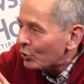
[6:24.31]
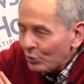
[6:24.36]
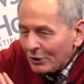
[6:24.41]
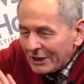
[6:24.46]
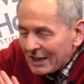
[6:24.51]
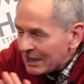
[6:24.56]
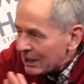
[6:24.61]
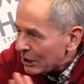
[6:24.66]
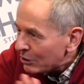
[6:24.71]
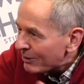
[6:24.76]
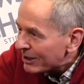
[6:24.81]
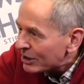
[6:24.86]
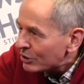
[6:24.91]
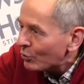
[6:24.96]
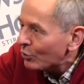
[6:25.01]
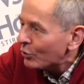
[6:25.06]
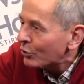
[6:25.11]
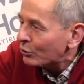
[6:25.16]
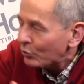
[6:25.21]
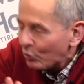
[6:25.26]
toutes les
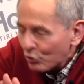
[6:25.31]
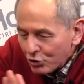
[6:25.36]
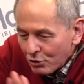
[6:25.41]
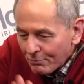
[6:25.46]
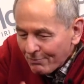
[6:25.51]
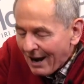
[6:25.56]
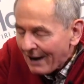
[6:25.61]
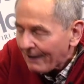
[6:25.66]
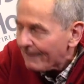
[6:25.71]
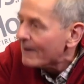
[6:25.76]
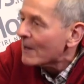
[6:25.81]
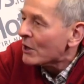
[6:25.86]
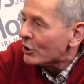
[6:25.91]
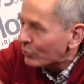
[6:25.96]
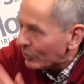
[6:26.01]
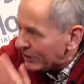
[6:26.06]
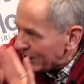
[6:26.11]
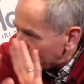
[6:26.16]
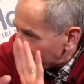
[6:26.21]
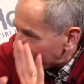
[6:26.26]
situations dont je parle
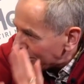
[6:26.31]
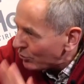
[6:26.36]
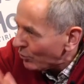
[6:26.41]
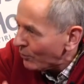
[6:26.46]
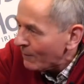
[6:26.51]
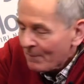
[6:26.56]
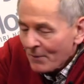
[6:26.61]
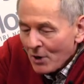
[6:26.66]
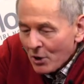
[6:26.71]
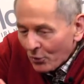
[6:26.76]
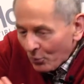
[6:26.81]
sont des situations